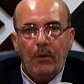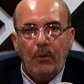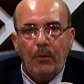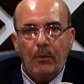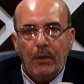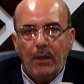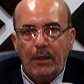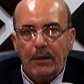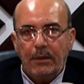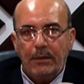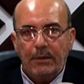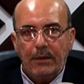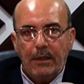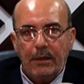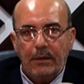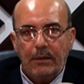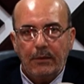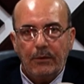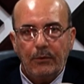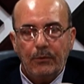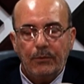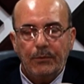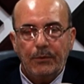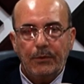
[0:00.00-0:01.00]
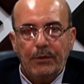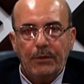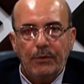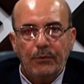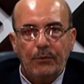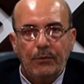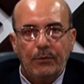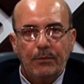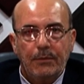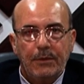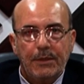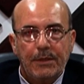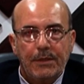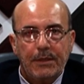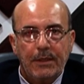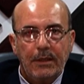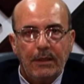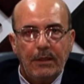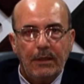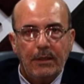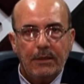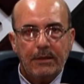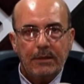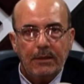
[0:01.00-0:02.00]
وأيضا يمكنكم
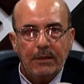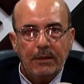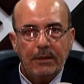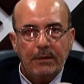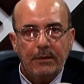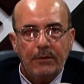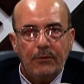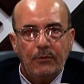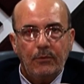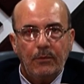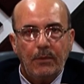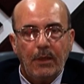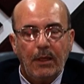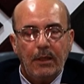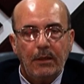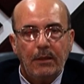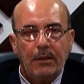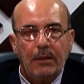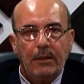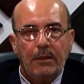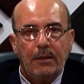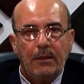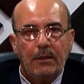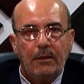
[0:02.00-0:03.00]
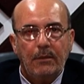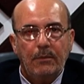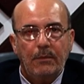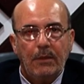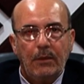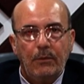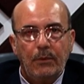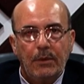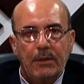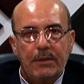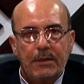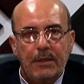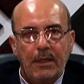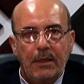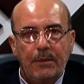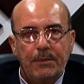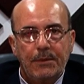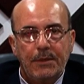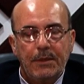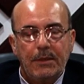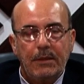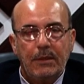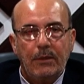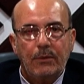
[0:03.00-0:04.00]
إرسال أسئلتكم على رقم الواتساب
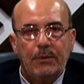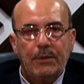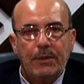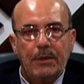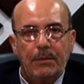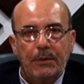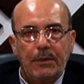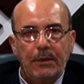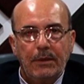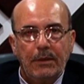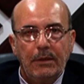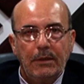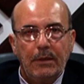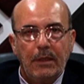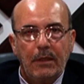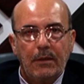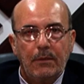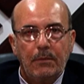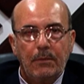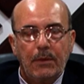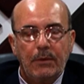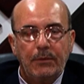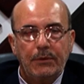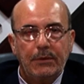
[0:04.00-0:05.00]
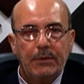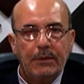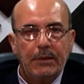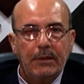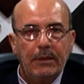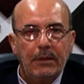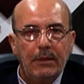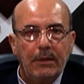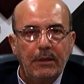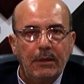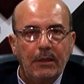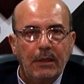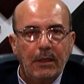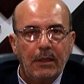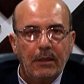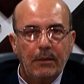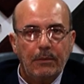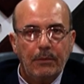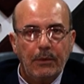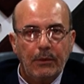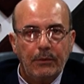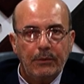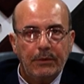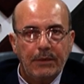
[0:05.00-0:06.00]
76 64
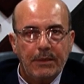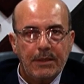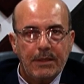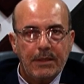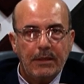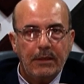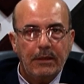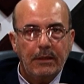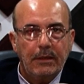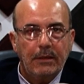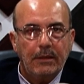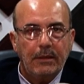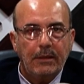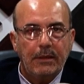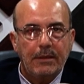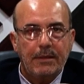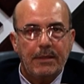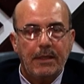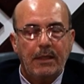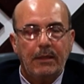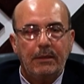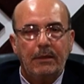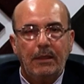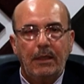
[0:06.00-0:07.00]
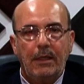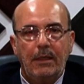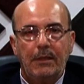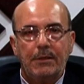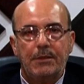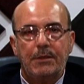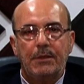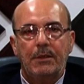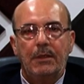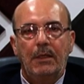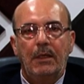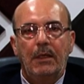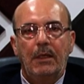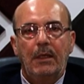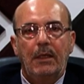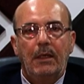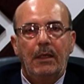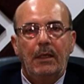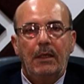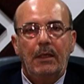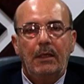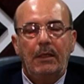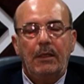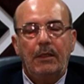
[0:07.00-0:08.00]
94 19
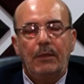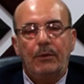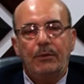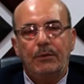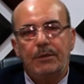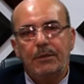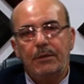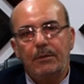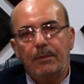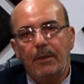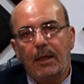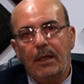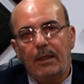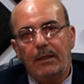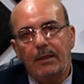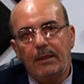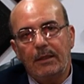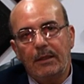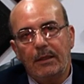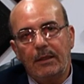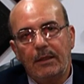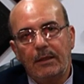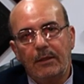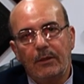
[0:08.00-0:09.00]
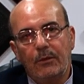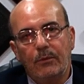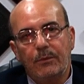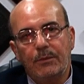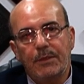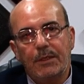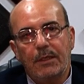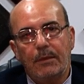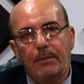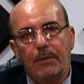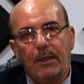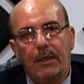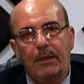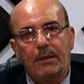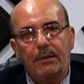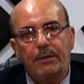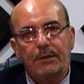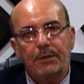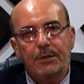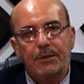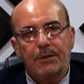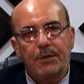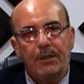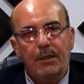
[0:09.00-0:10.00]
ليجيب عليها اليوم سماحة
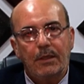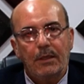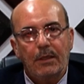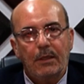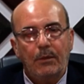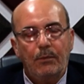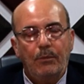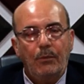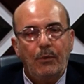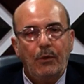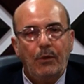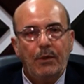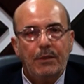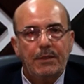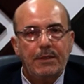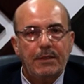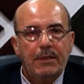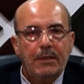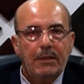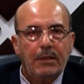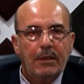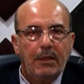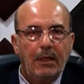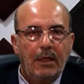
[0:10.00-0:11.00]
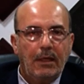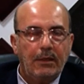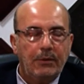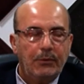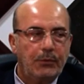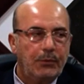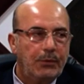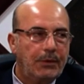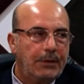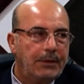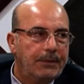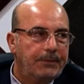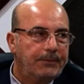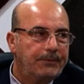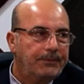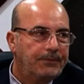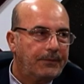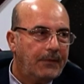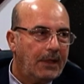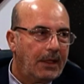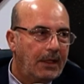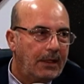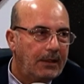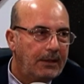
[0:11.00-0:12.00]
الشيخ محسن عطوي
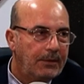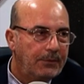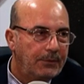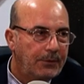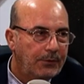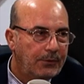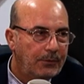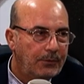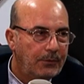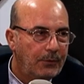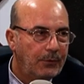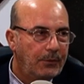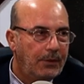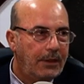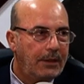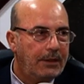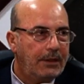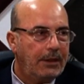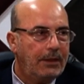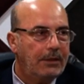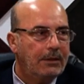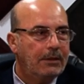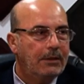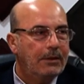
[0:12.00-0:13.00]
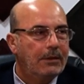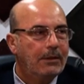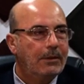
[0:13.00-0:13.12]
أهلا بكم مولانا